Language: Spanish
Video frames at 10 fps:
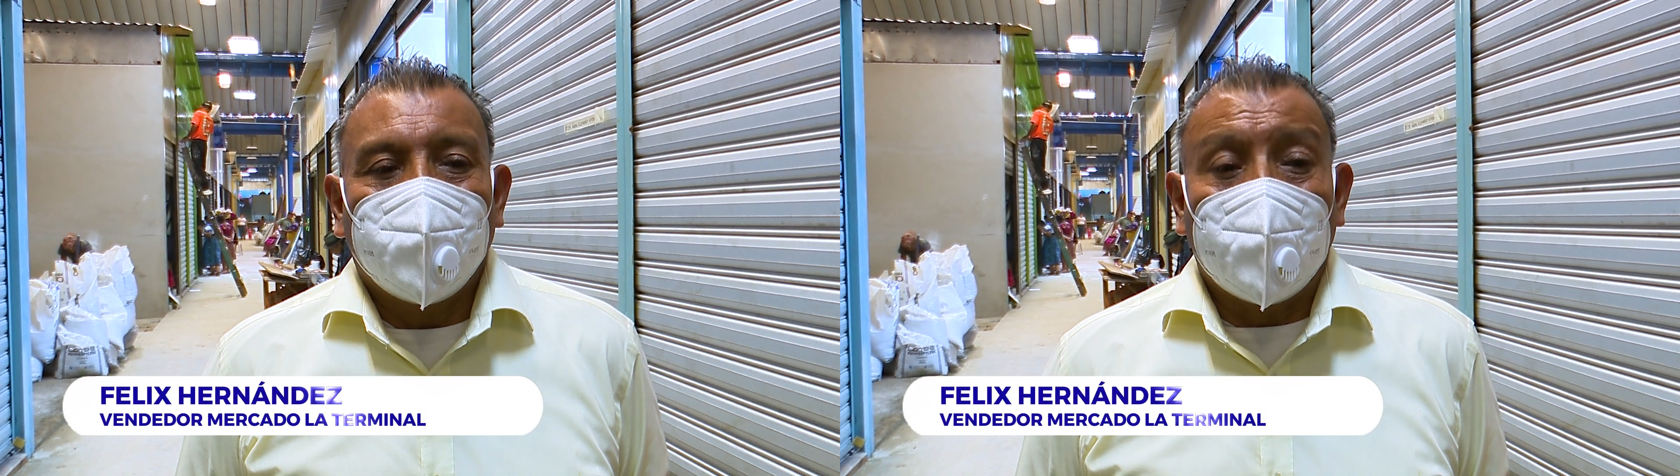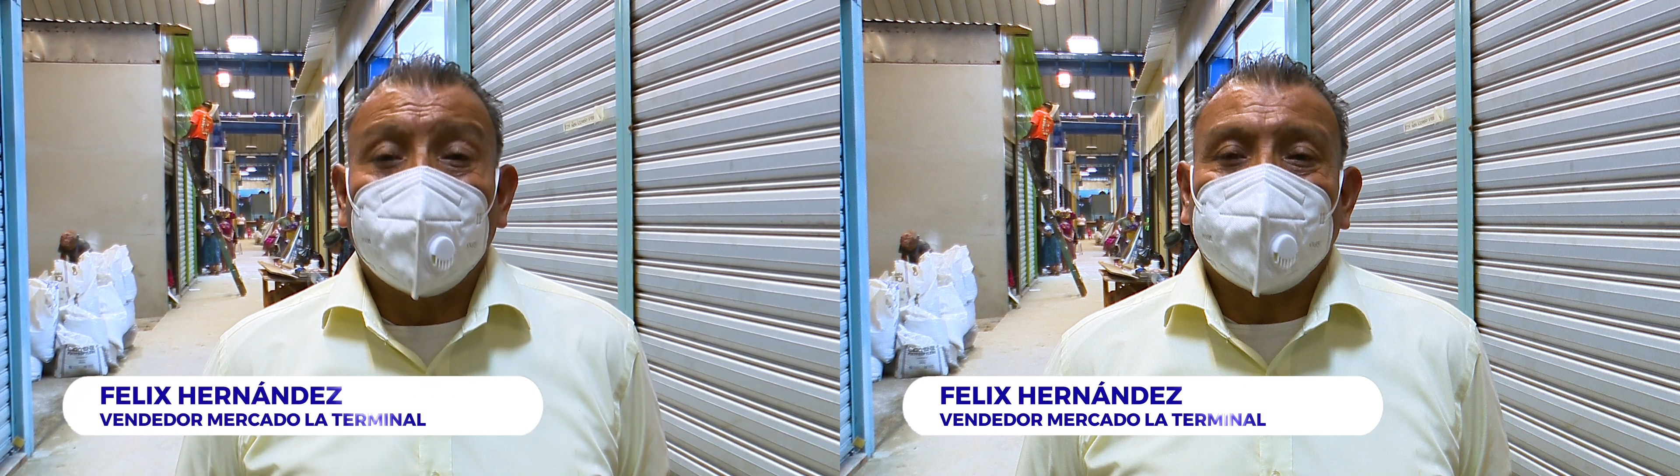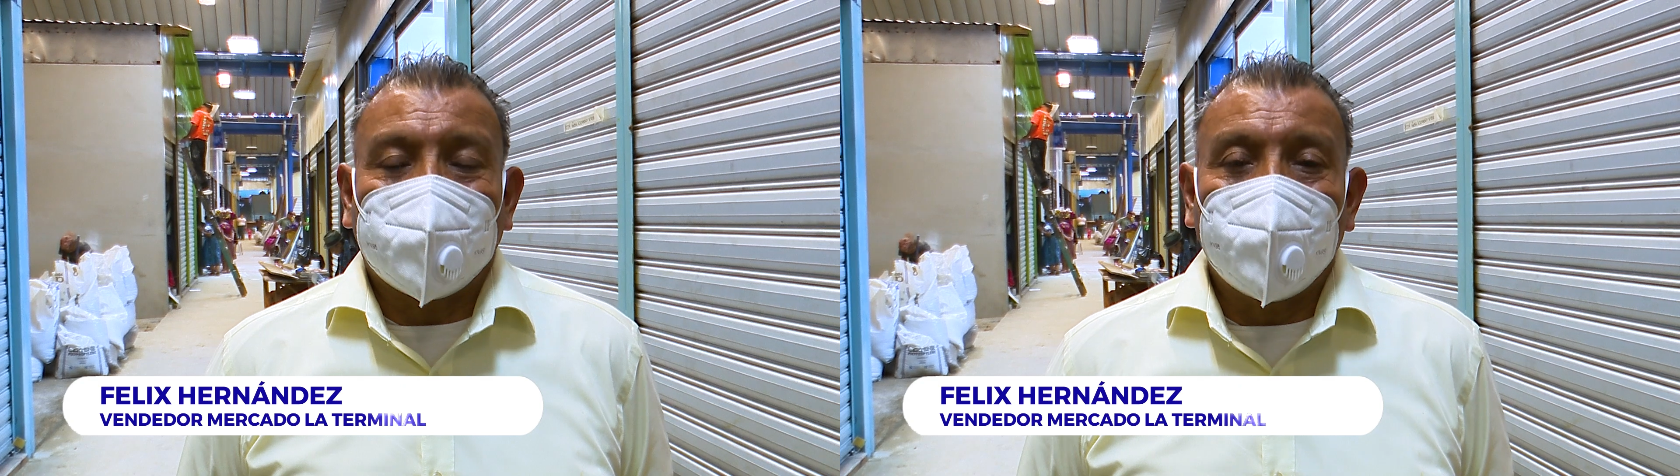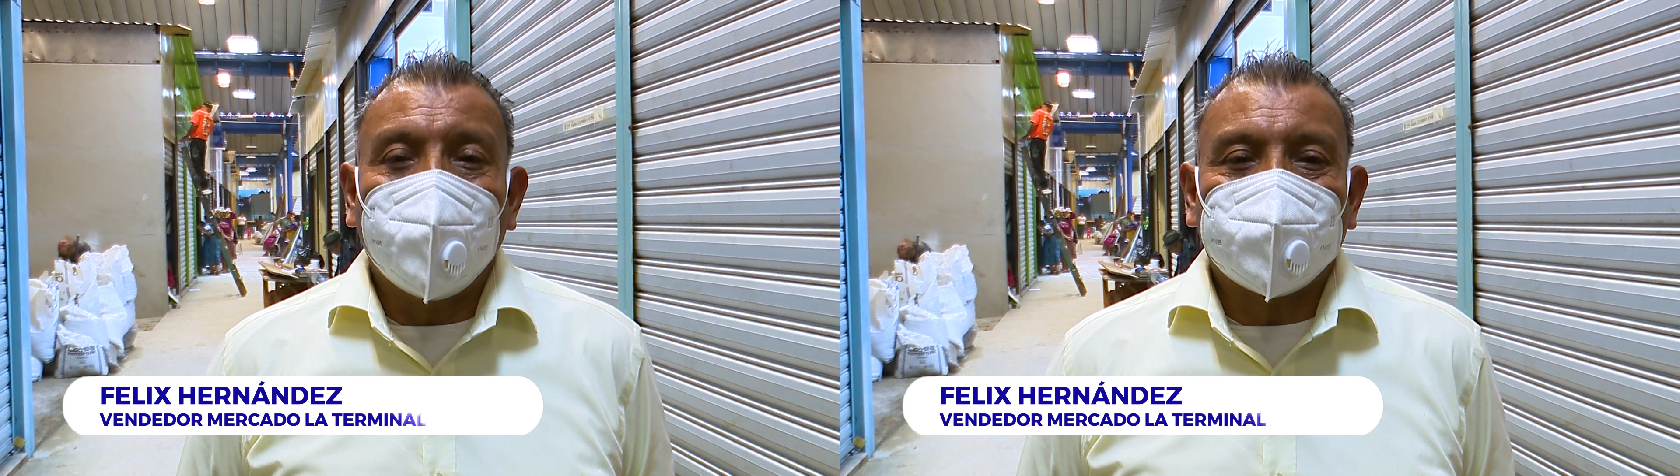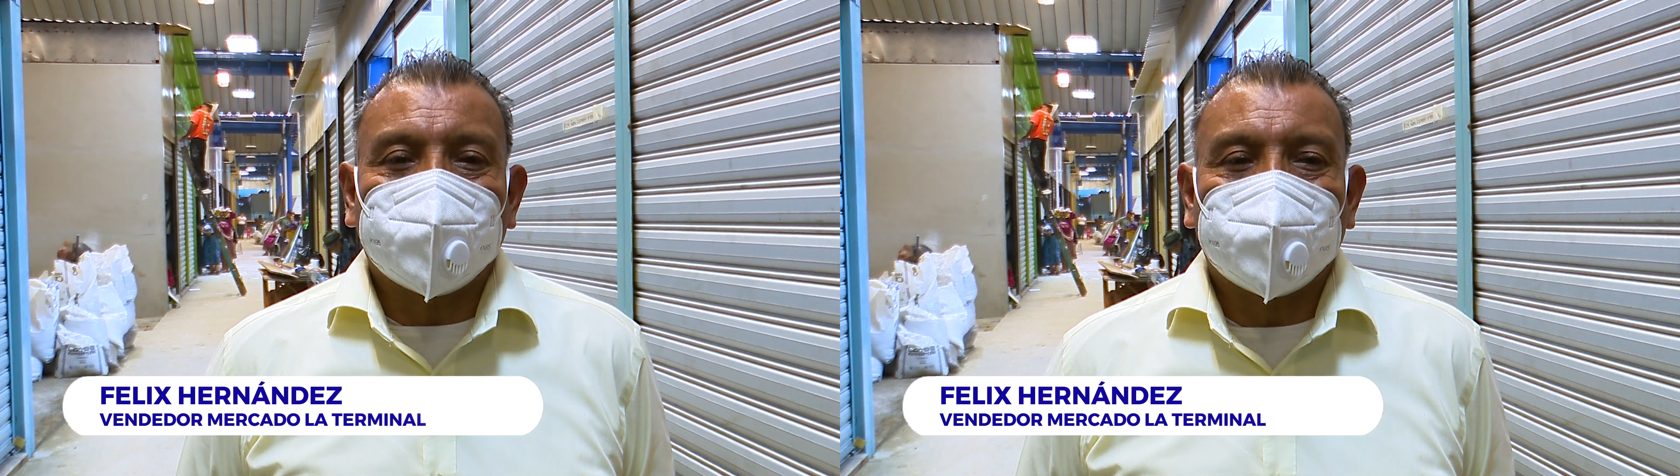pues nos
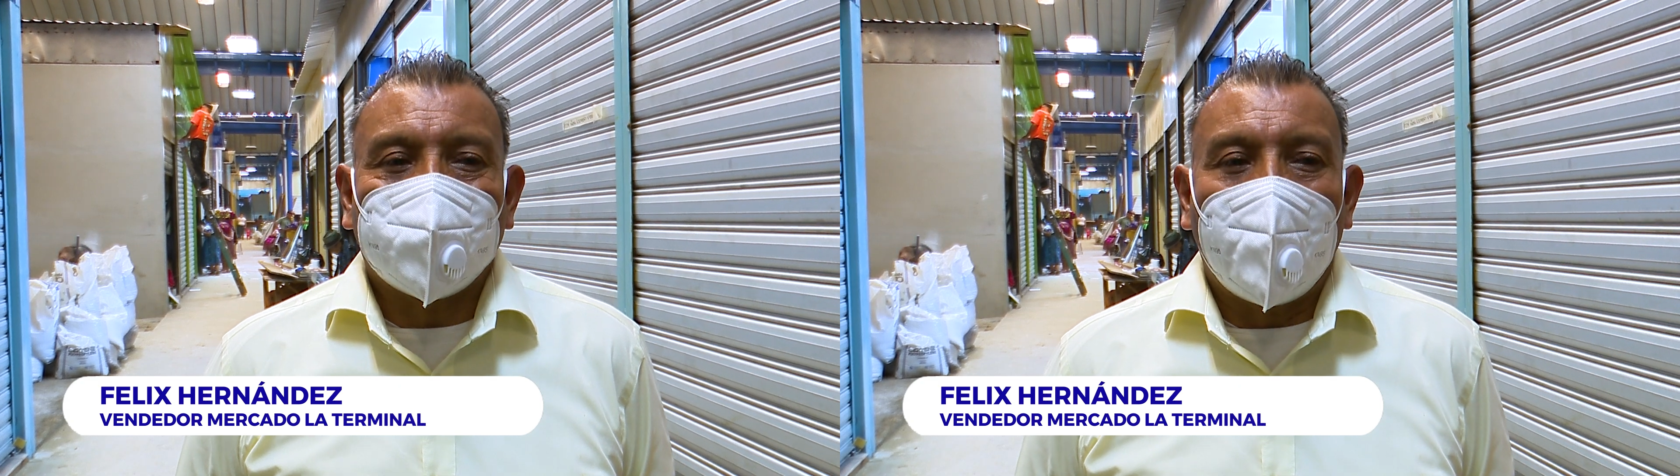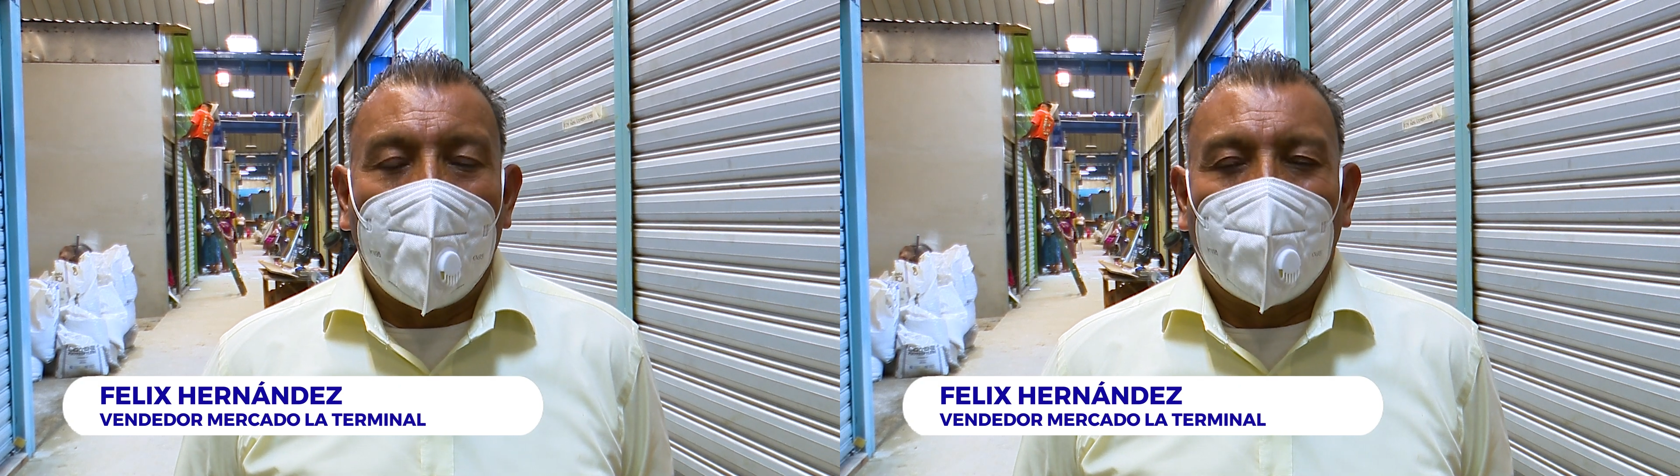sentimos